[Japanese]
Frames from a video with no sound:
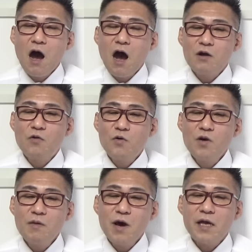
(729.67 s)
あ、
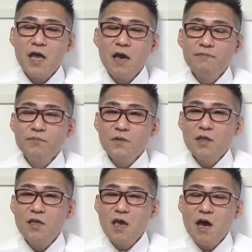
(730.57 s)
コロナ前ね。
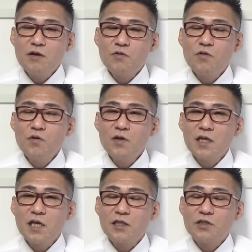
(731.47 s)
で、あの、
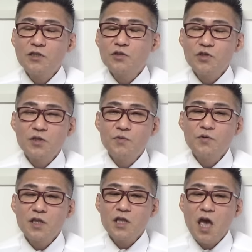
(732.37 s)
コロナでずっとし
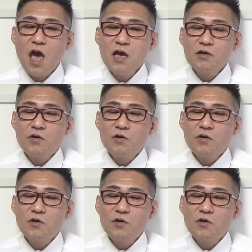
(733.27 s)
ぼんでて、